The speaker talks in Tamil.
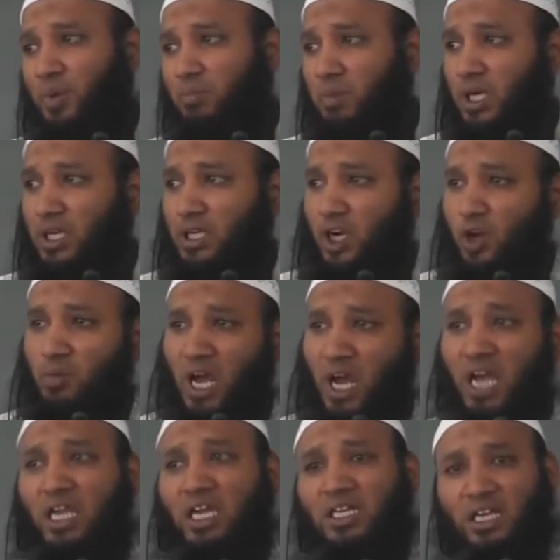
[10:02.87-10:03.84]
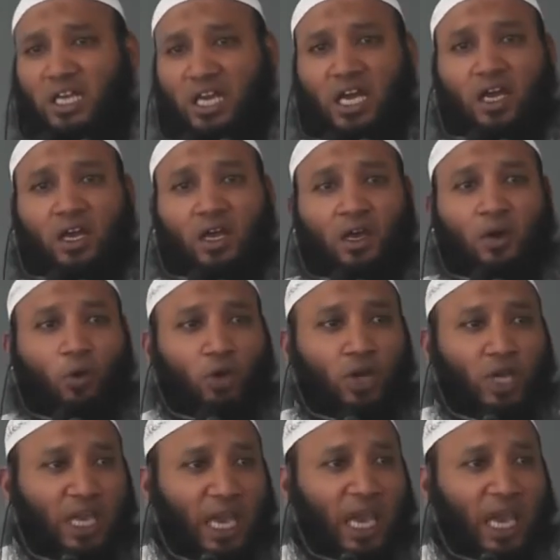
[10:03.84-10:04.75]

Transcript: பின்பற்றுறோமா என்கிற ஒரு